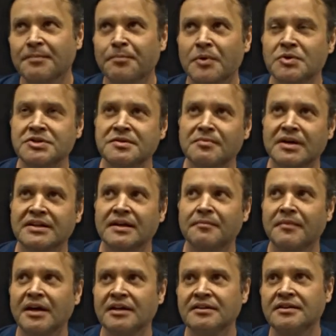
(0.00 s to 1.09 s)

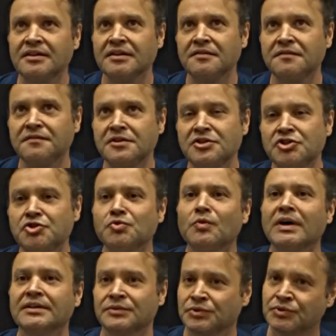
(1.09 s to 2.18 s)
aproximadamente
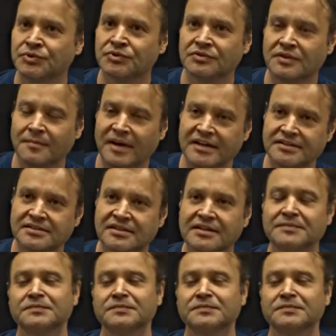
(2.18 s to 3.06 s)
21 anos de Marista.